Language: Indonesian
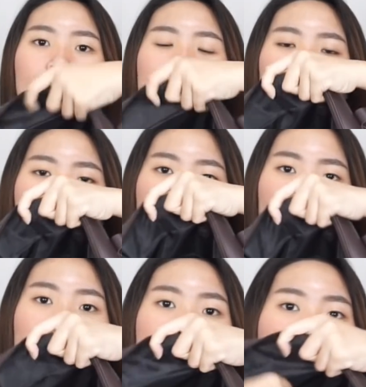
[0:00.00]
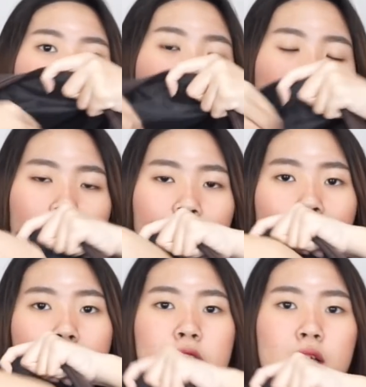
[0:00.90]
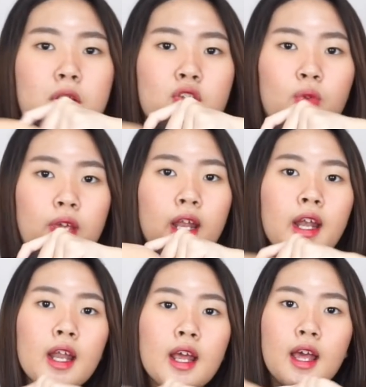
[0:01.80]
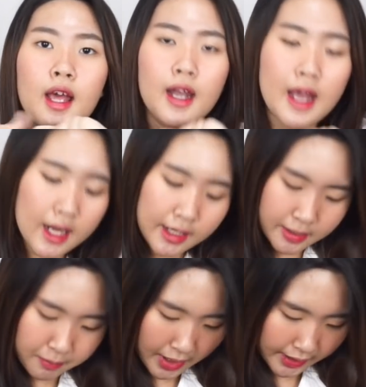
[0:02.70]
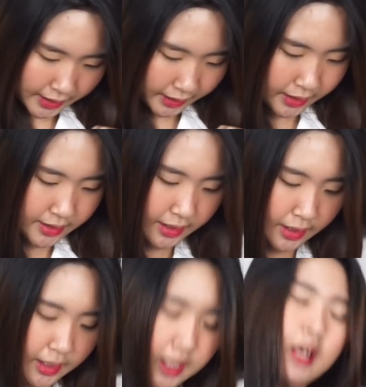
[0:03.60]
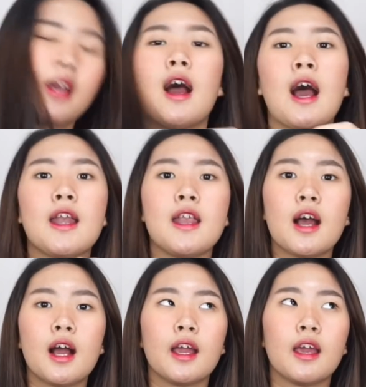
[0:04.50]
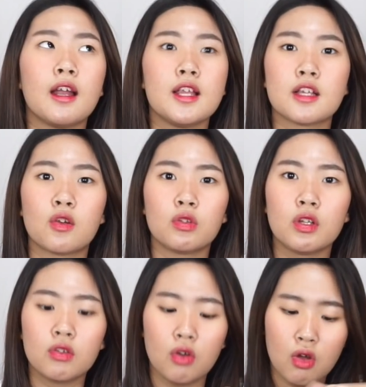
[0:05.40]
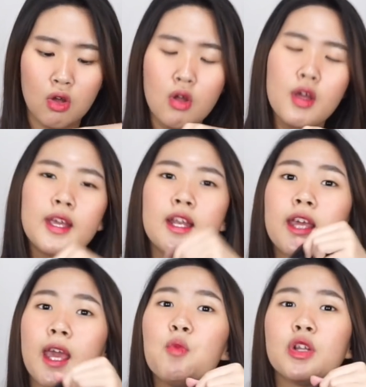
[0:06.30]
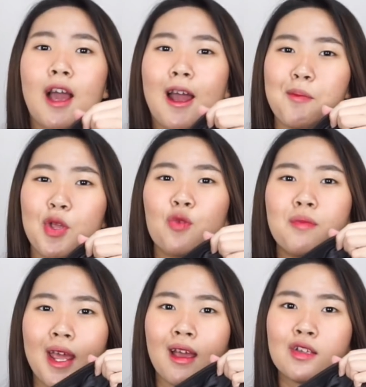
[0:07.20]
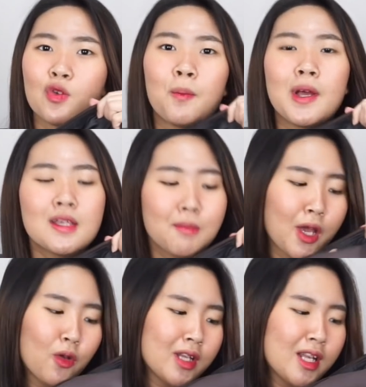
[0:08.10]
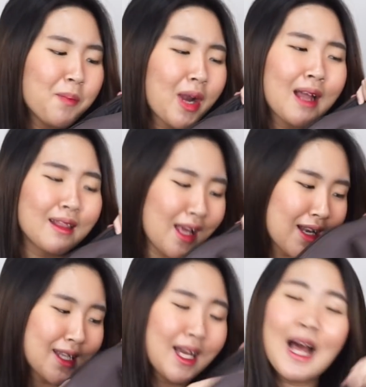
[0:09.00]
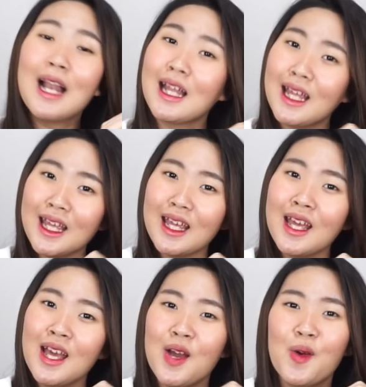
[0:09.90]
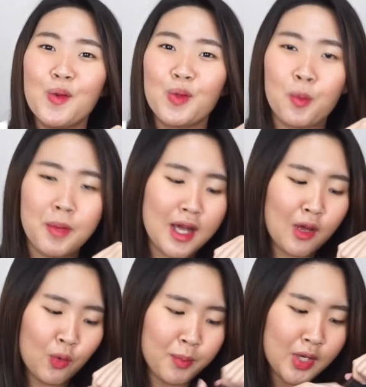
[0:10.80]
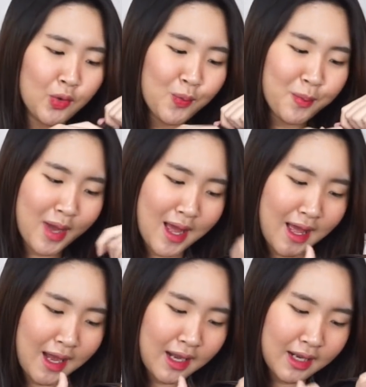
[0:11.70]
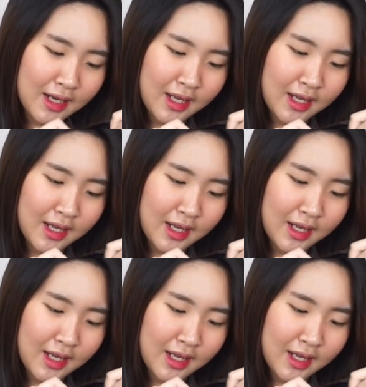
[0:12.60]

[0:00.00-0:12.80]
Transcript: satu slot gede kalian bisa masukin dan di sebelah kiri sini ada kayak diserut gitu loh ini kayak buat air minum deh sumpah sih Maya ini perhatian sekali untuk menaruh minuman